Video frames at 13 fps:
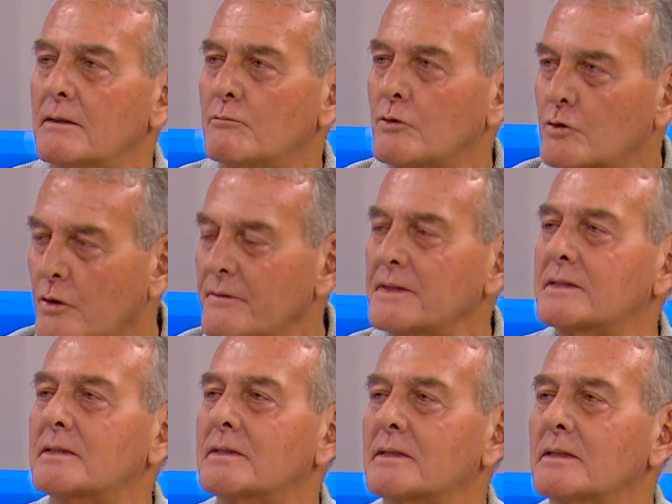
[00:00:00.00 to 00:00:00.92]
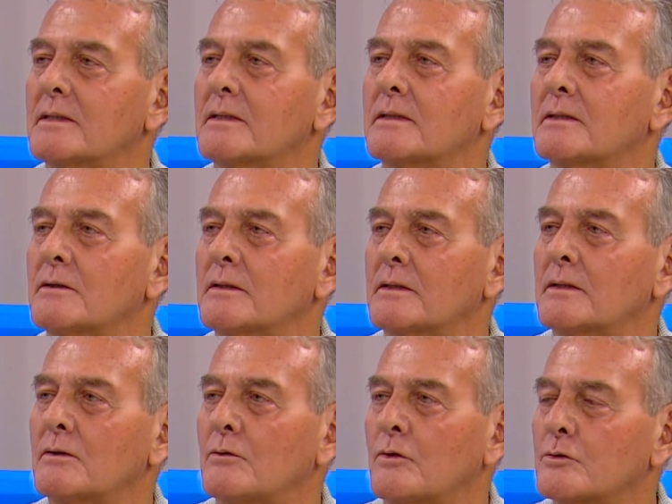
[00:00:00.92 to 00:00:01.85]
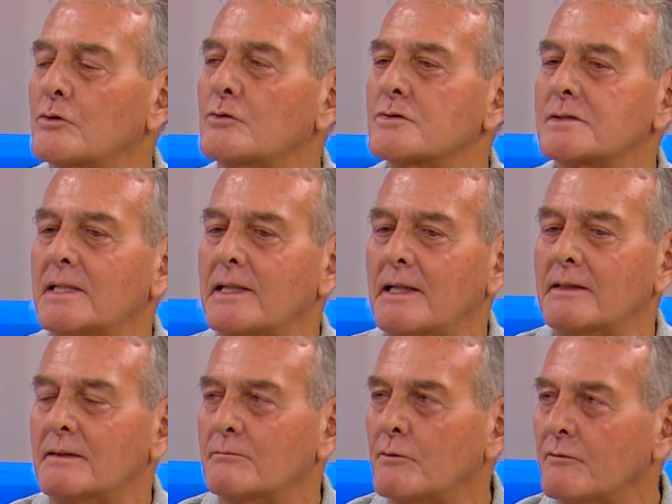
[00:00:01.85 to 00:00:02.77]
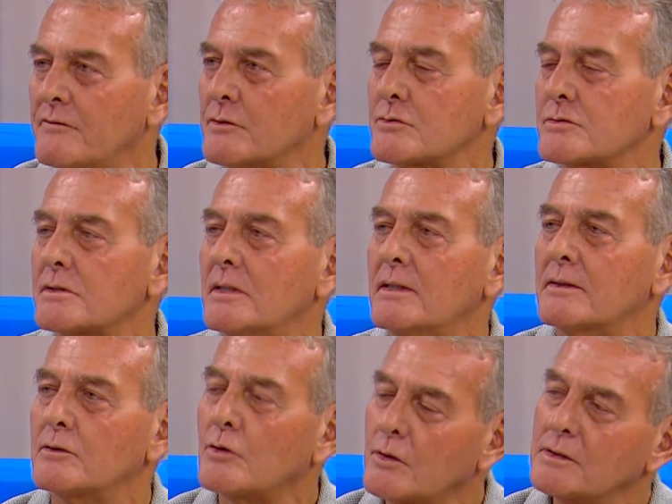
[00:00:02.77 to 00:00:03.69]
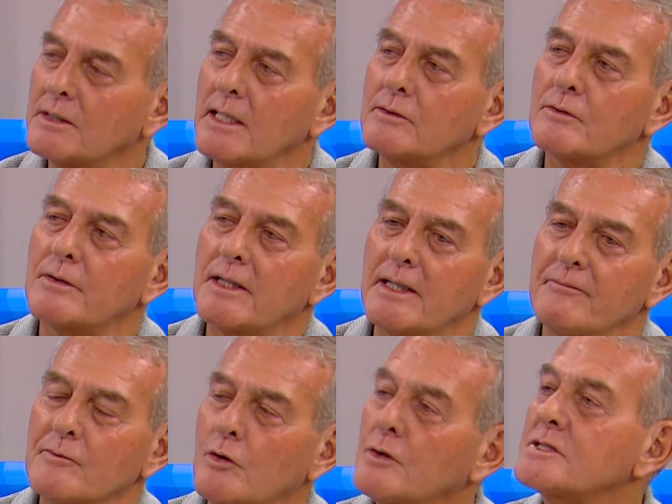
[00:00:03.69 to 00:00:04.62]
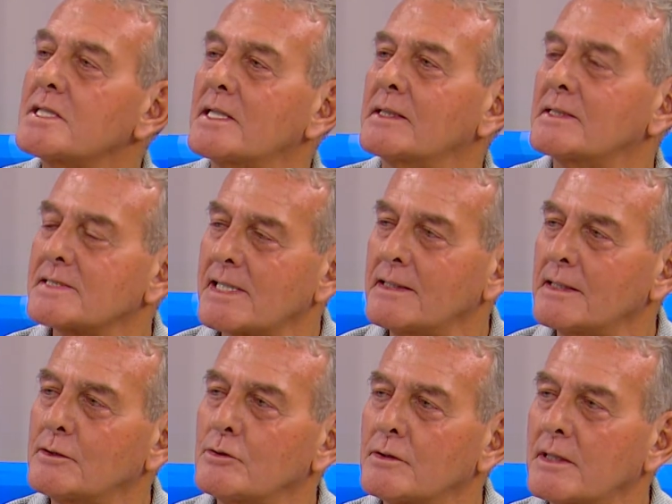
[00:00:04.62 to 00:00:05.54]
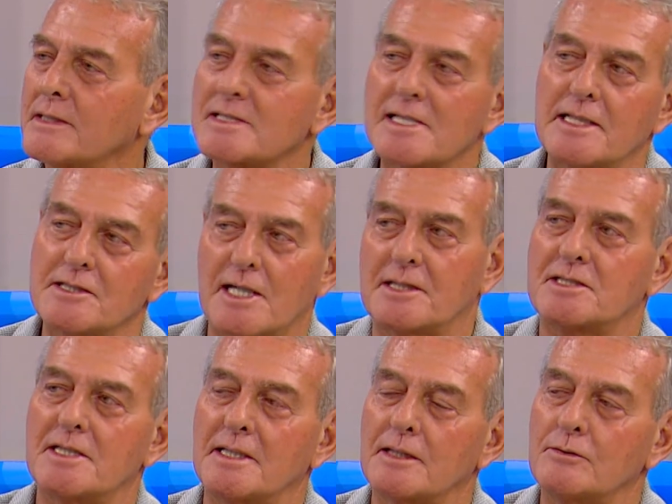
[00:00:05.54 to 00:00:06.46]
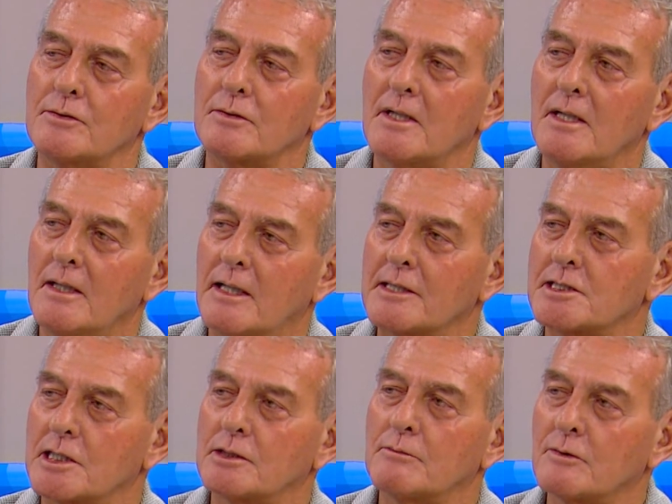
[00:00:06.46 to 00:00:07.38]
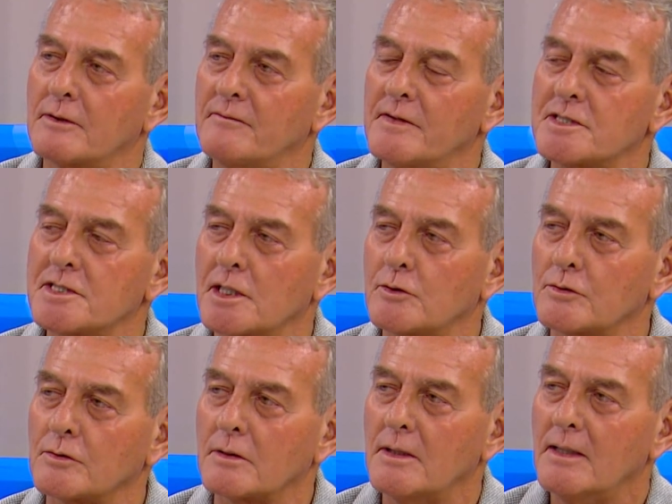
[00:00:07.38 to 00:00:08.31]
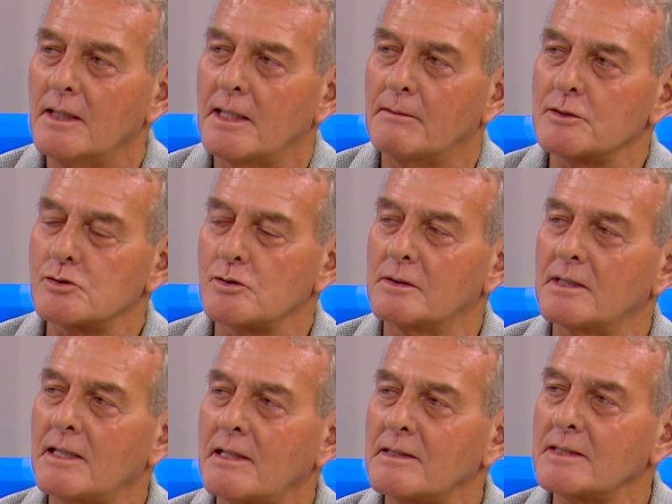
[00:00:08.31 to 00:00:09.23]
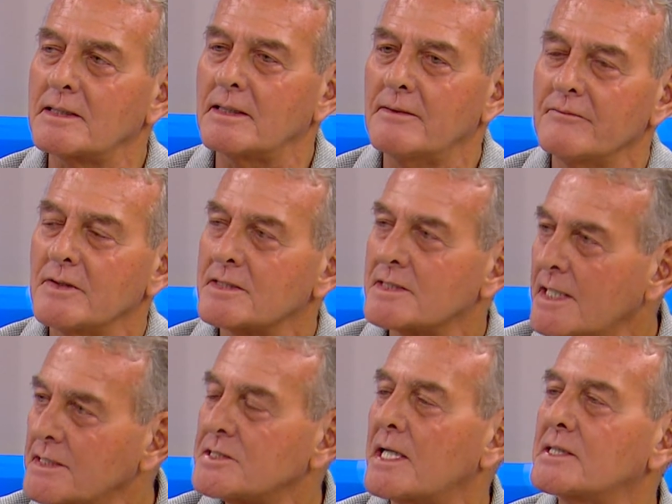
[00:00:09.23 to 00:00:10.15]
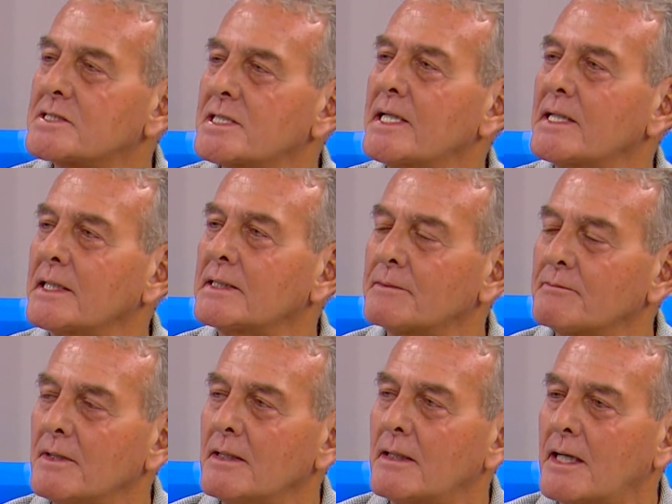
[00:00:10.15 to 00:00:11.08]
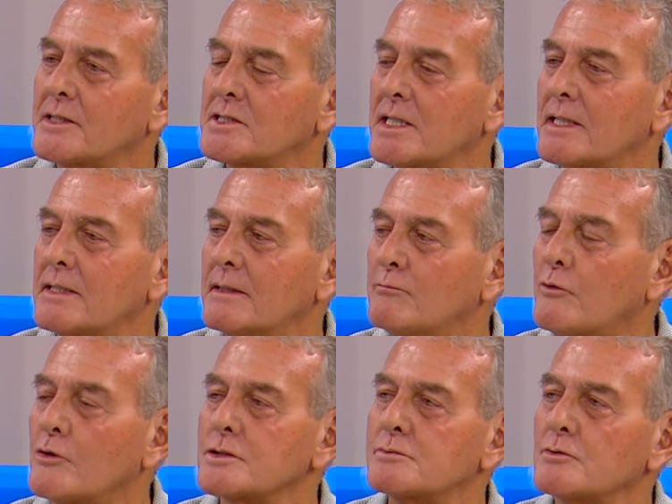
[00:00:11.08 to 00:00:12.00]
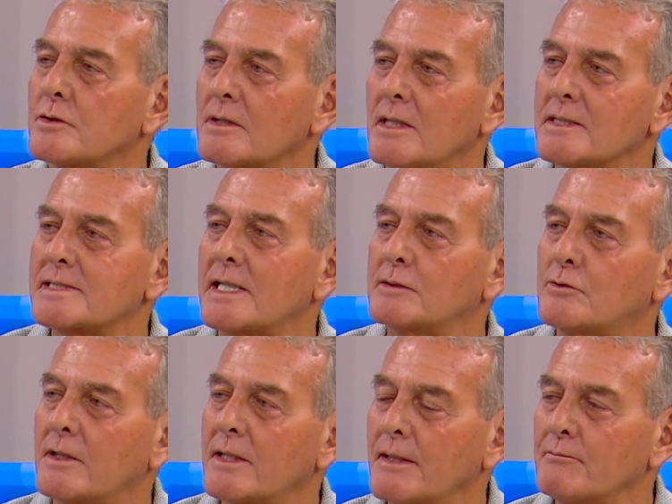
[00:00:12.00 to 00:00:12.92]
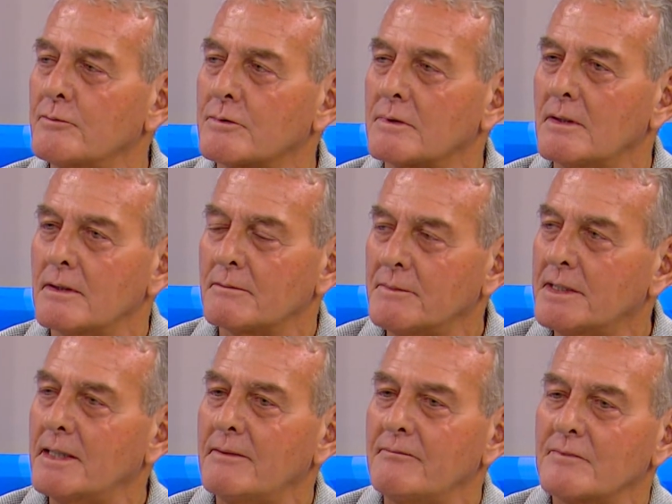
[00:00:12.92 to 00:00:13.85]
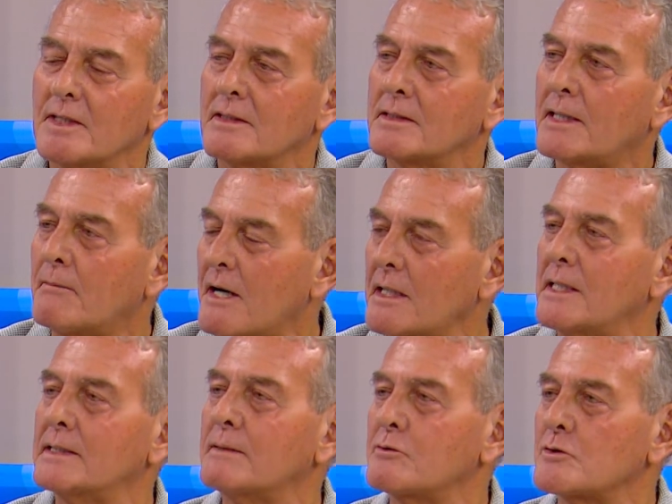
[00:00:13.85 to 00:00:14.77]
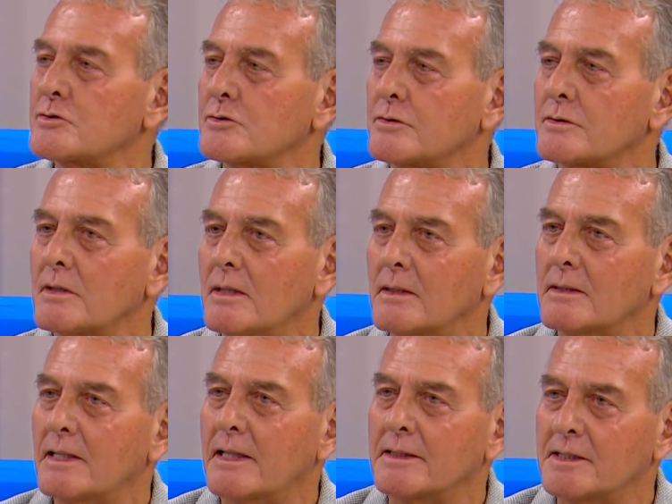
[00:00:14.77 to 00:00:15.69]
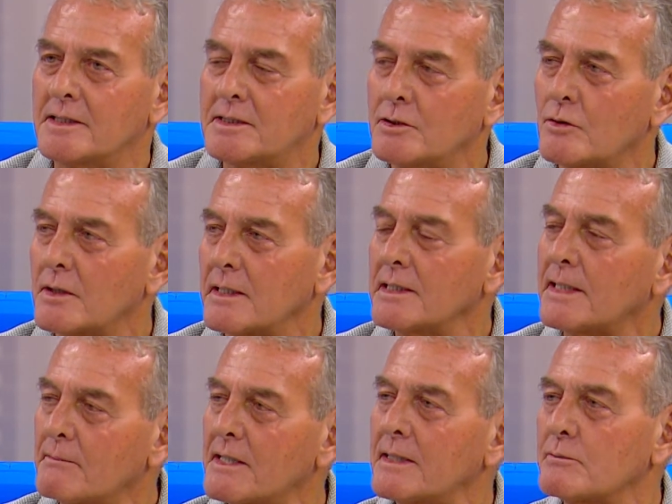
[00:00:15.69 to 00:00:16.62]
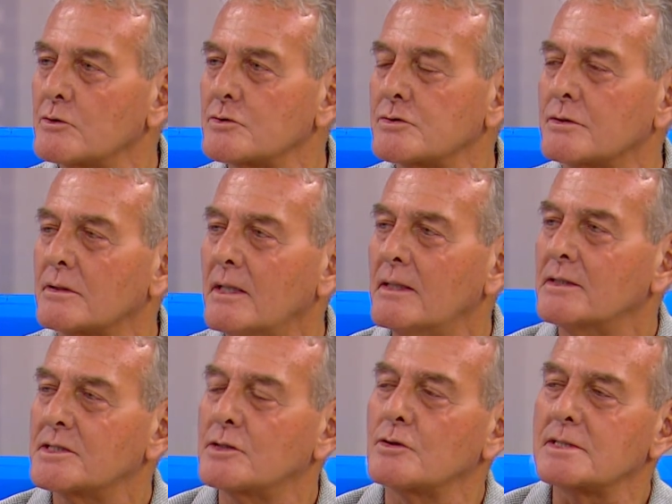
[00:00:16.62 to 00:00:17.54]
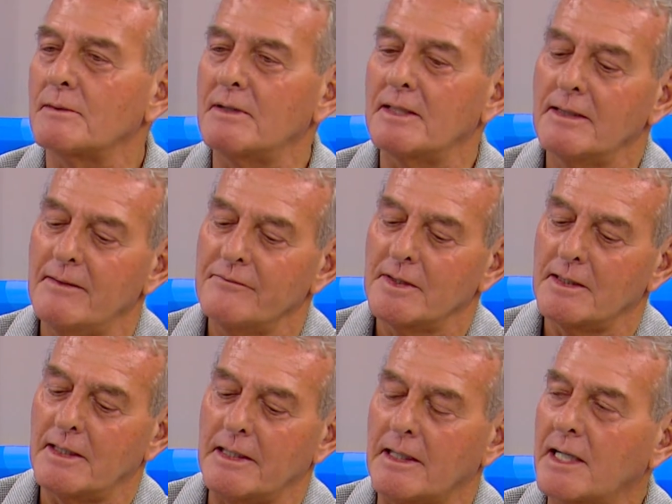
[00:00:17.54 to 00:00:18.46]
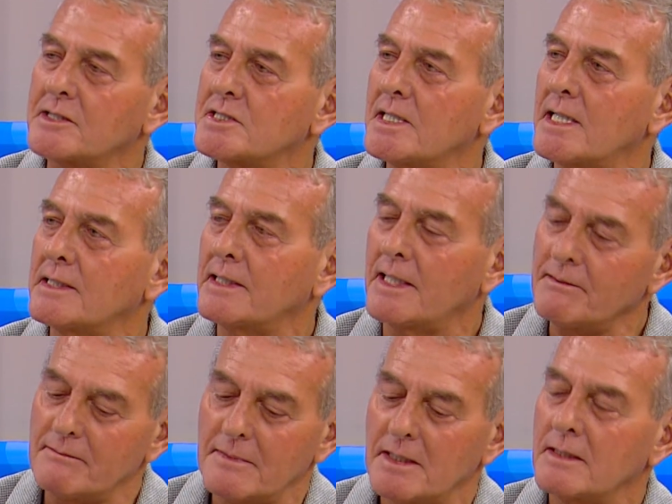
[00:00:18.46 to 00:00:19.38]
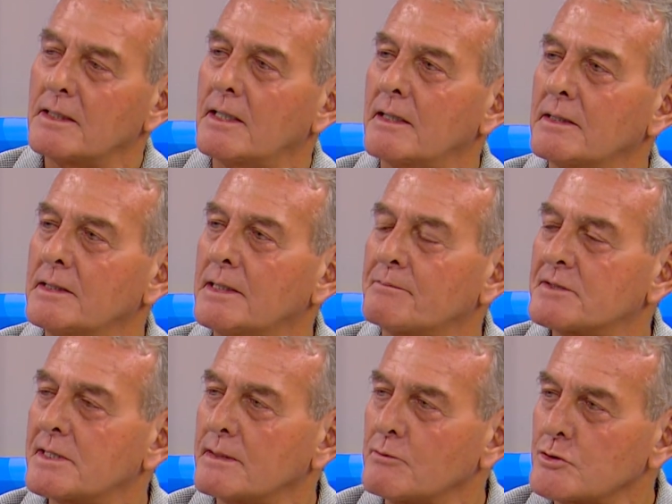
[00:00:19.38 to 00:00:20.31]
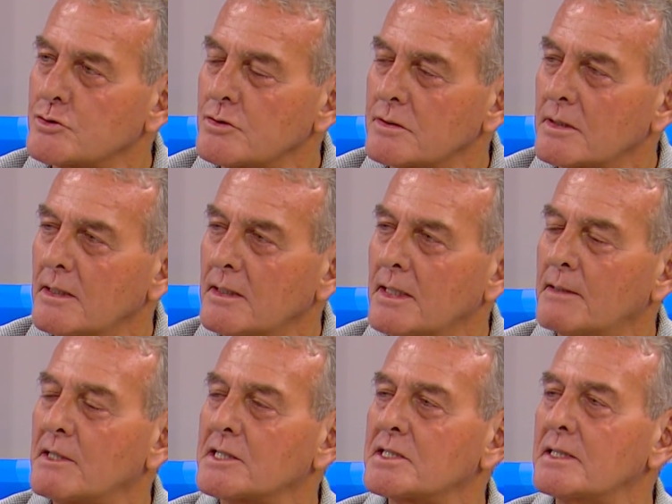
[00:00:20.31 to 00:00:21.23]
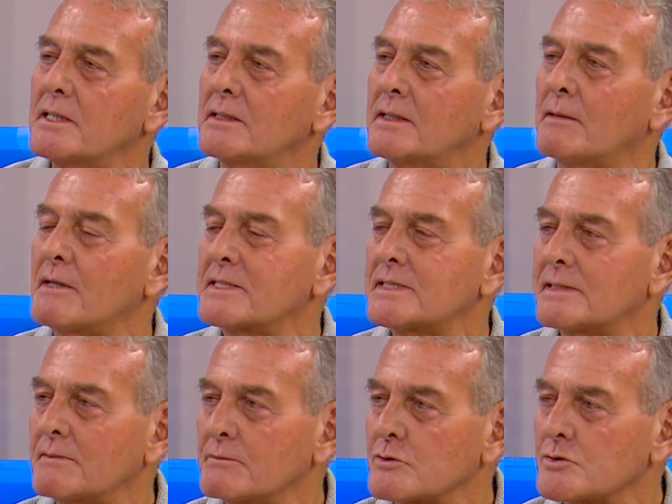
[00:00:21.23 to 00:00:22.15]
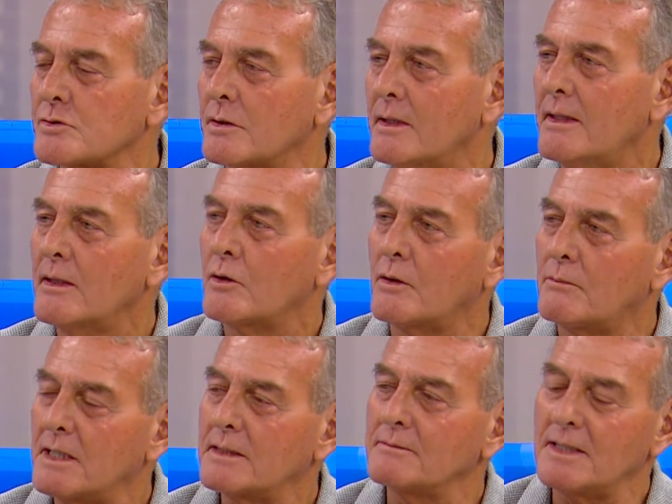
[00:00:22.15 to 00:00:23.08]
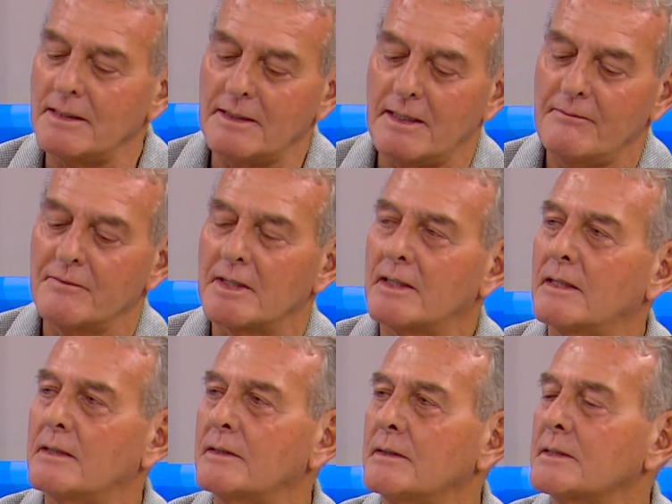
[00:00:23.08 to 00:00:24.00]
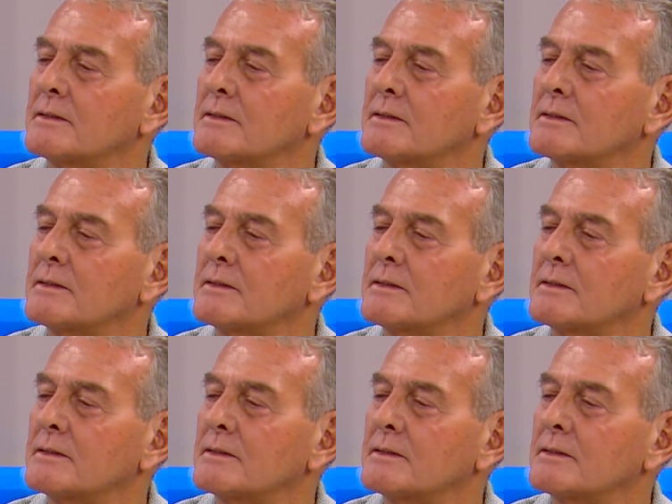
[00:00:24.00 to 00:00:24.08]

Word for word: bu COVID-19 denen bu virüs doğrudan doğruya öncelikle zannediliyordu hani sadece akciğere gidiyor, akciğer tomografileri çekiyorduk. Ama sonradan anladı ki sadece akciğere gidip akciğeri bozmuyor, zatüre yapmıyor. Bir de damarları da bozuyor. Yani gittiği organın damarını bozuyor. Şimdi o zaman yani akciğerde hem yapısını bozuyor hem akciğerin damar sistemini bozuyor. O bakımdan da yani